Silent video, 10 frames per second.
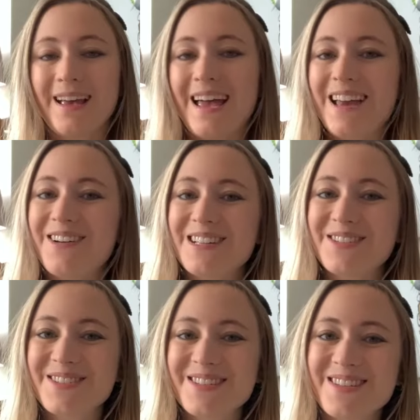Hello à
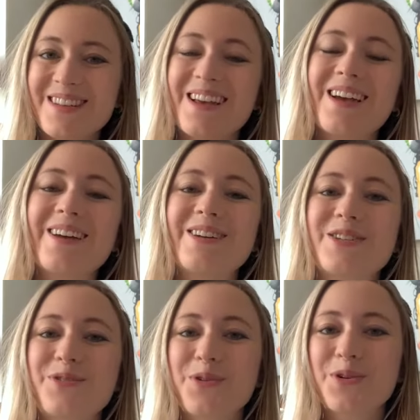tous
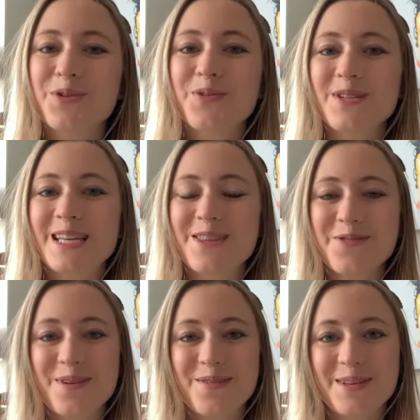Je vous retrouve dans cette
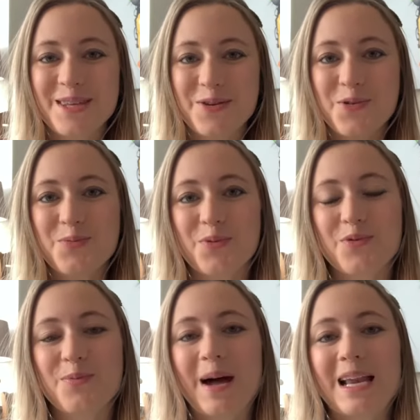nouvelle vidéo pour
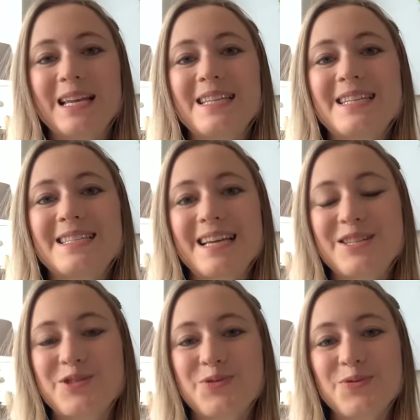vous parler des
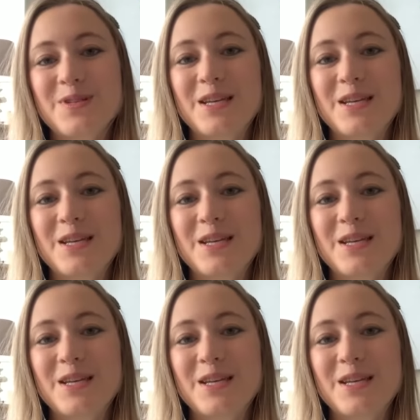astuces